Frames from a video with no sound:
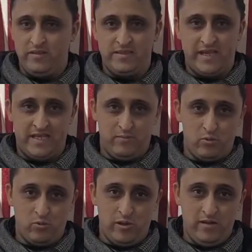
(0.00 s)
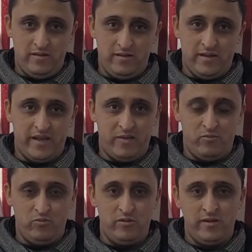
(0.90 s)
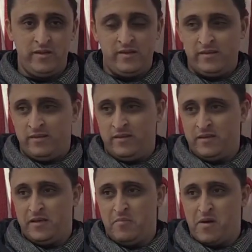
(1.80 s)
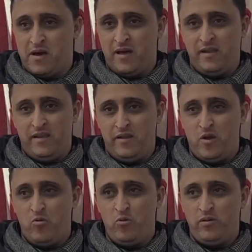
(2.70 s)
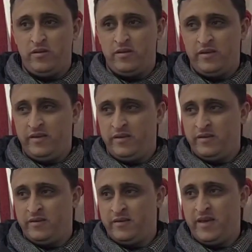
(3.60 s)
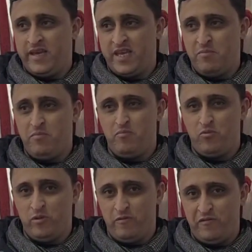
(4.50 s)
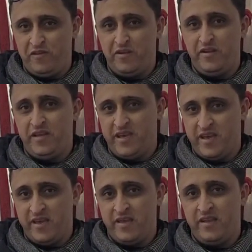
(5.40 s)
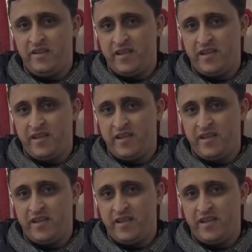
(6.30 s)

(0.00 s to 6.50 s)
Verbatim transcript: سعيد بالقولة الله يرحمه آه، ماغا لأنه آه، آه، حكم من في نهاية